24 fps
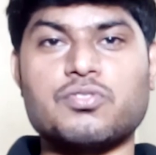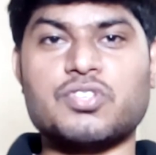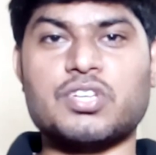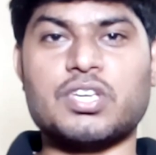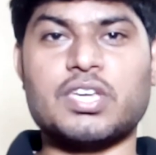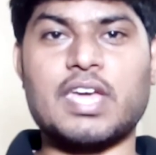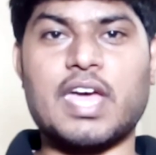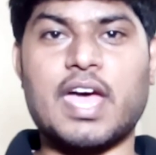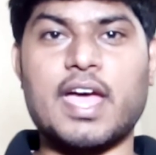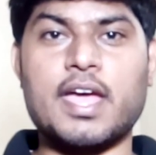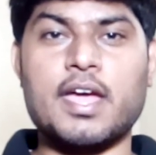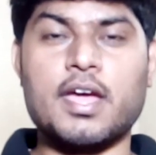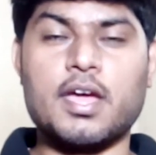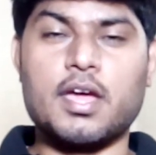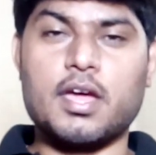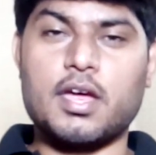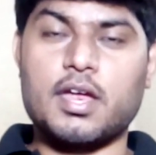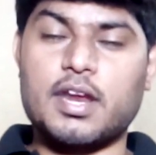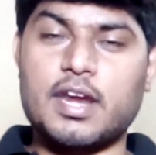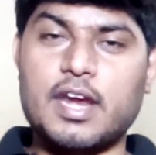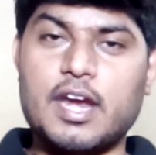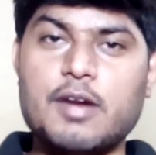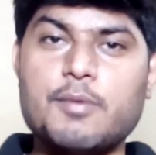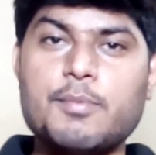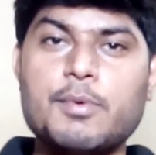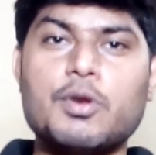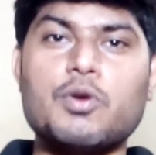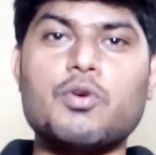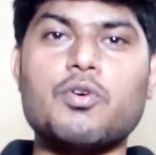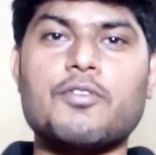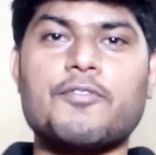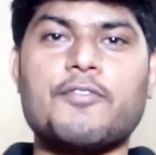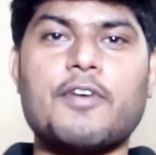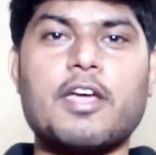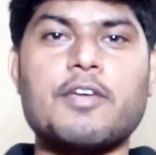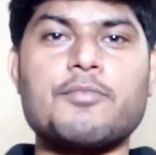लॉन्च किया है रेडमी
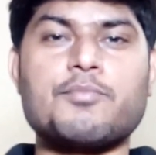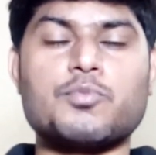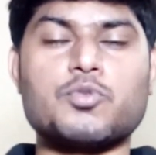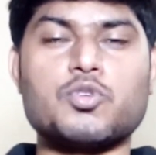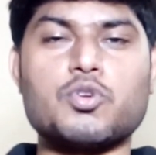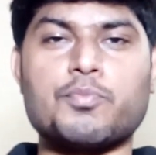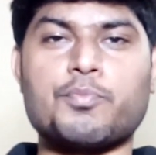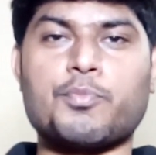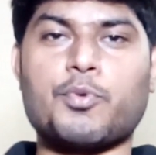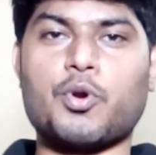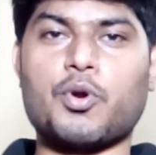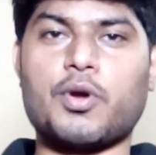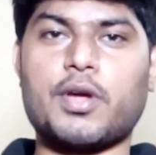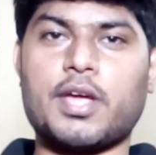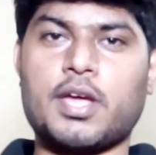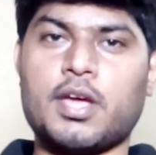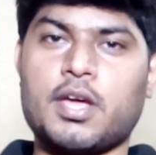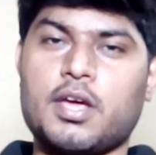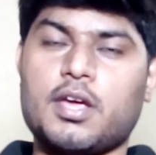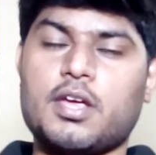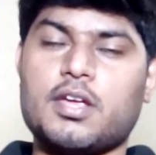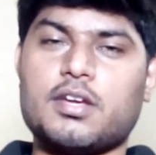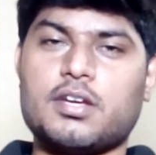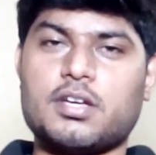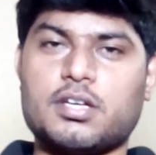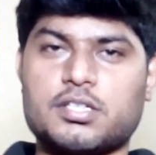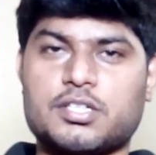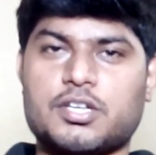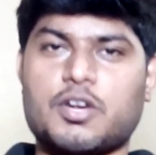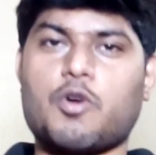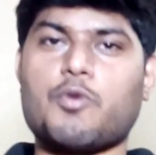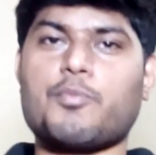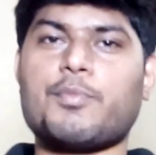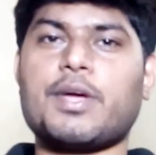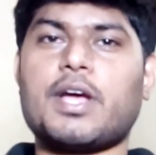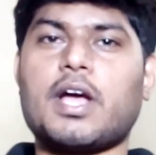नोट फाइव जो प्रो है
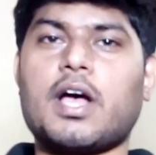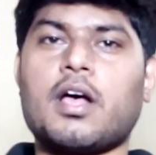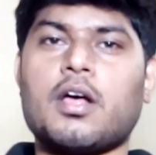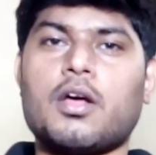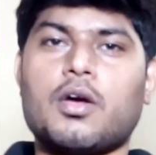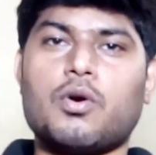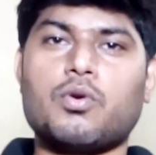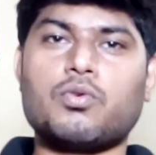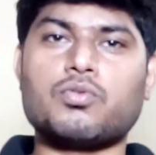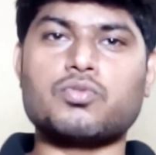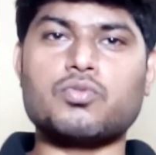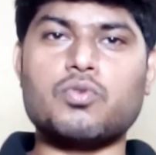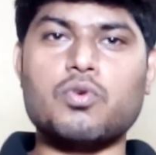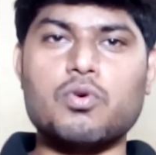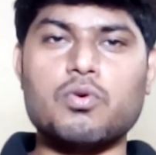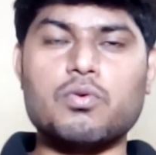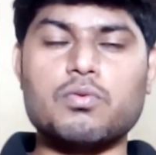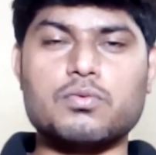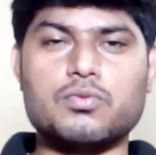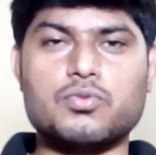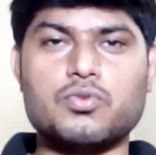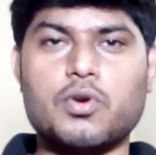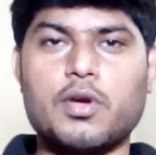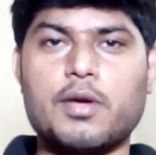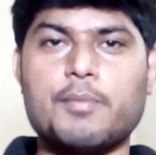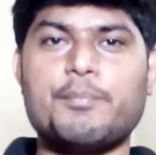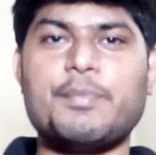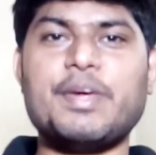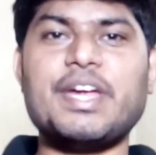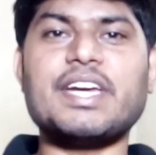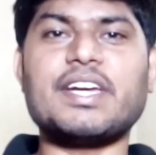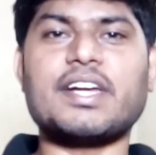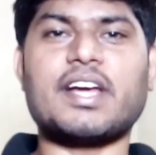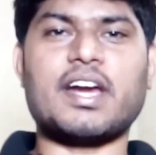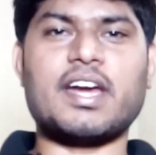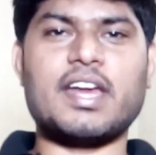शाओमी का उसको जो
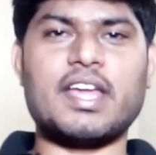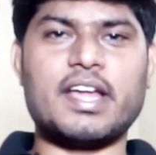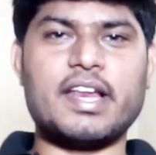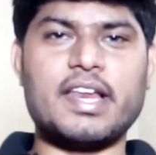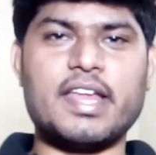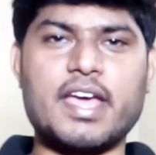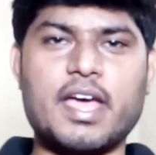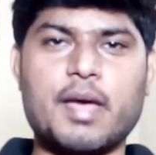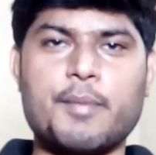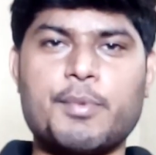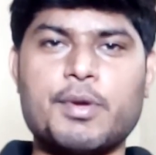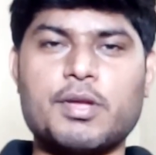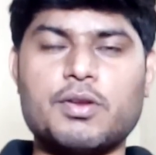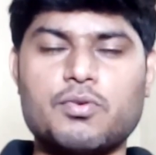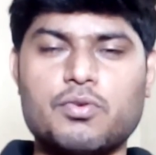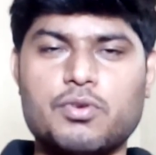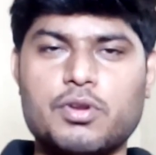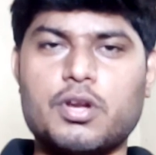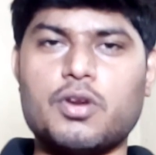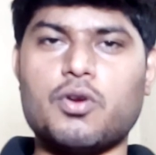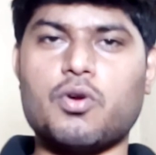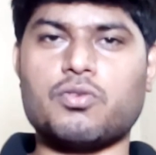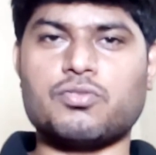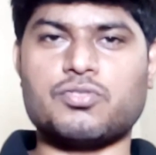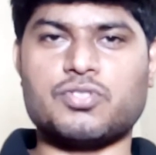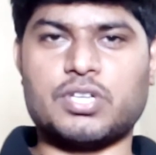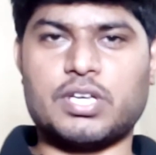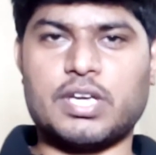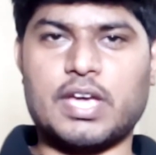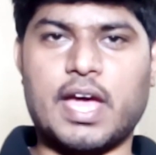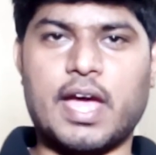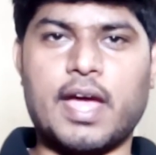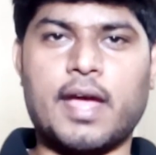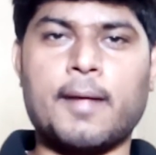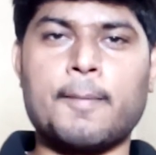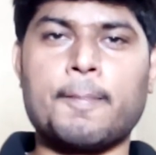है बीट करने के लिए यहाँ पे इन्होंने लॉन्च
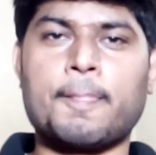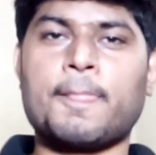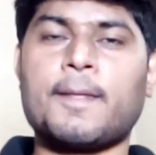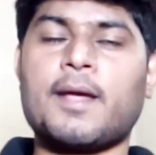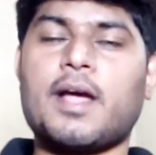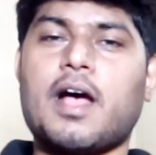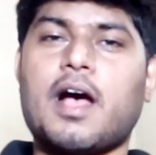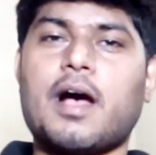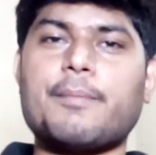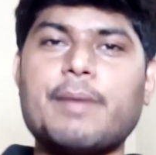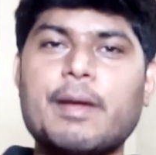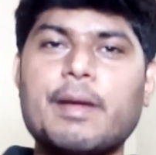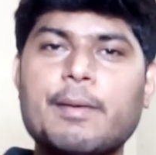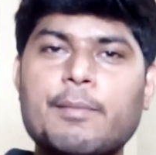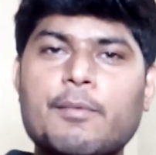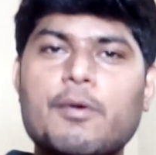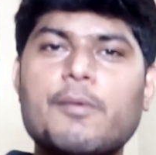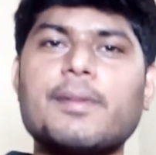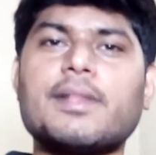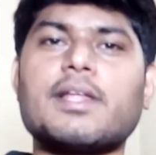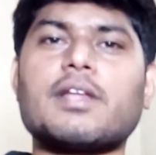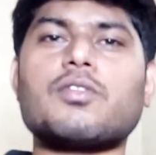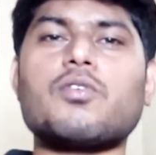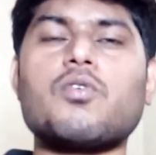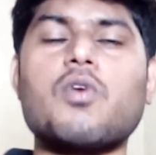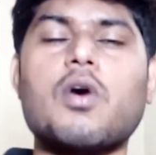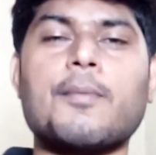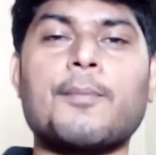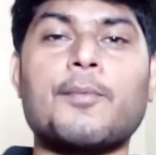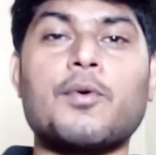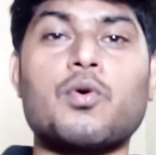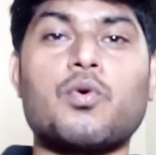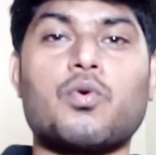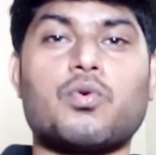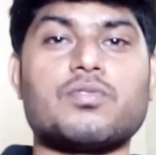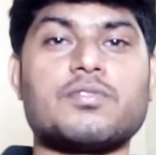किया है अब मैं आपको बताता हूँ
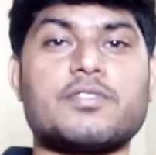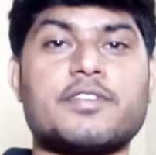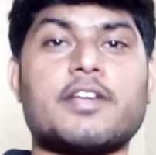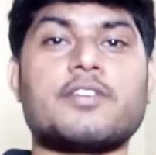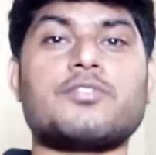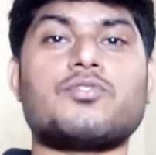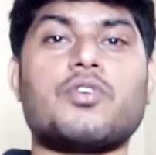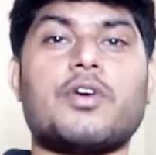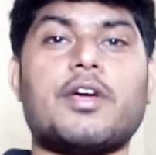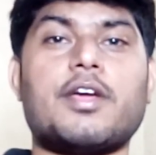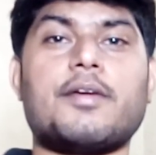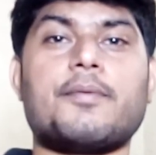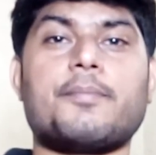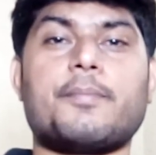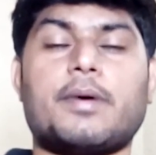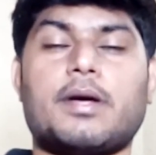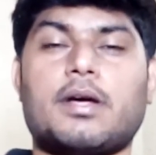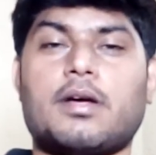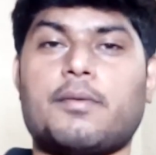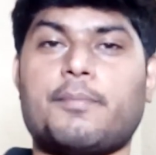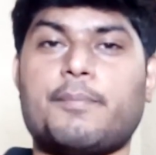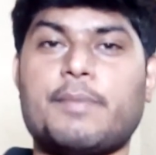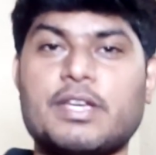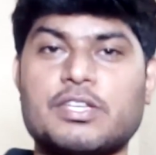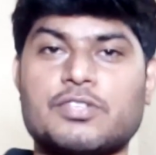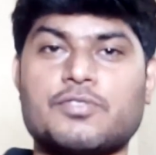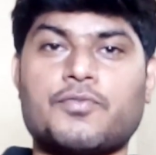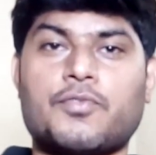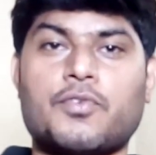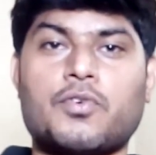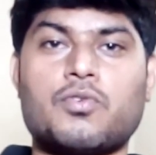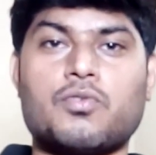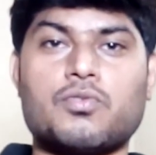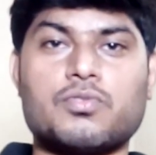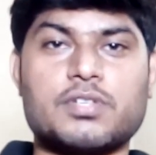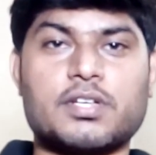आपको कौन सा जो है
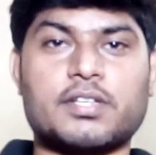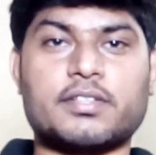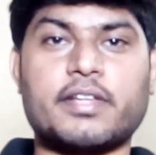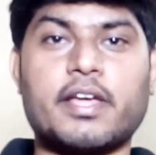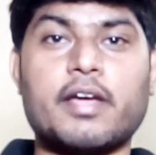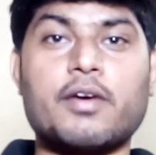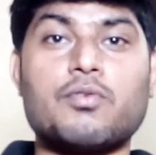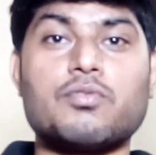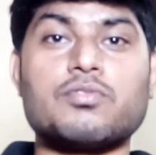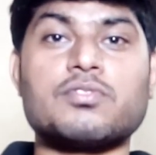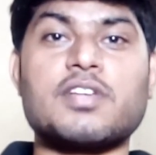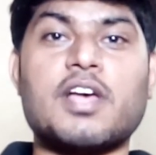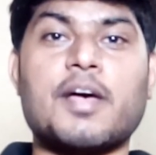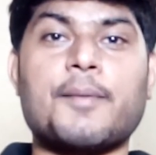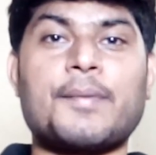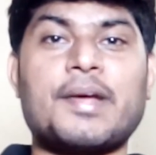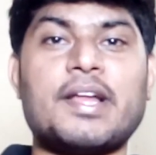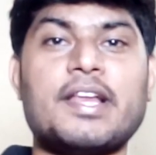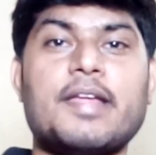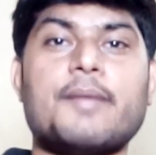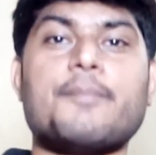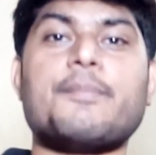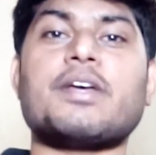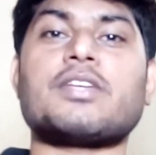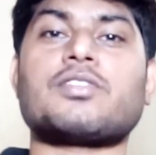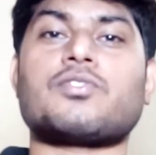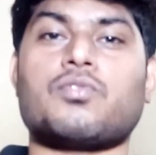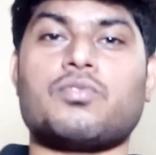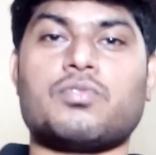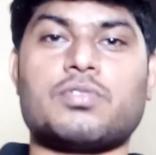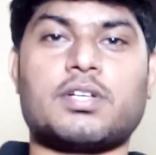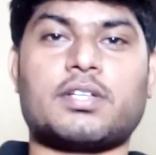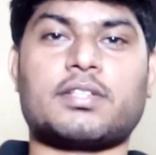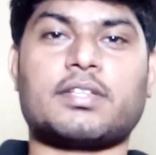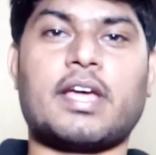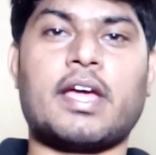बेस्ट फोन फ़ोन हो सकता है कौन सा आपके लिए
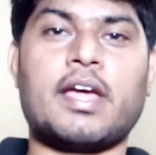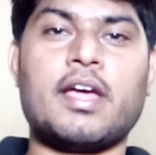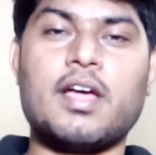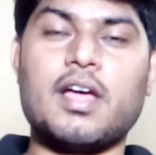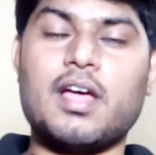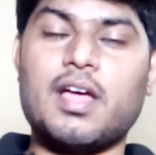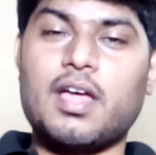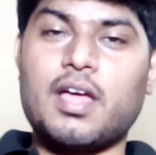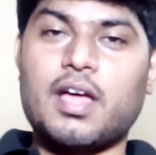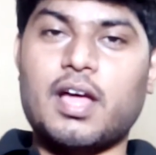बेस्ट हो सकता है